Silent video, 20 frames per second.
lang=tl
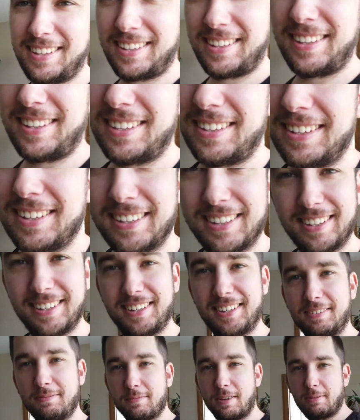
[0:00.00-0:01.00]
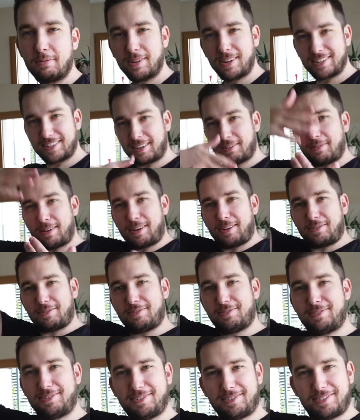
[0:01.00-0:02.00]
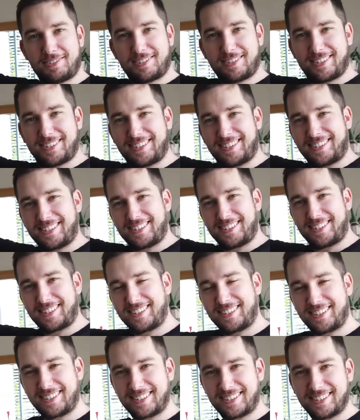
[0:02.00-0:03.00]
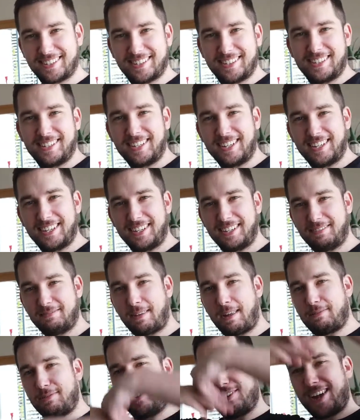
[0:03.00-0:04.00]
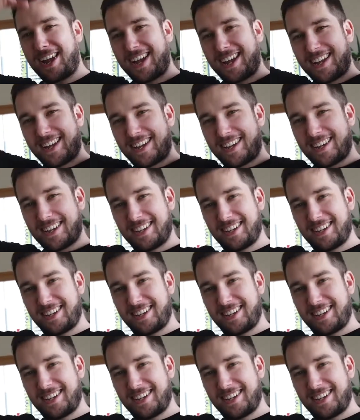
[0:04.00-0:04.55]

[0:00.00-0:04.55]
Sabihin mo, mainit. sa balur. Nakakaloka. Mabay.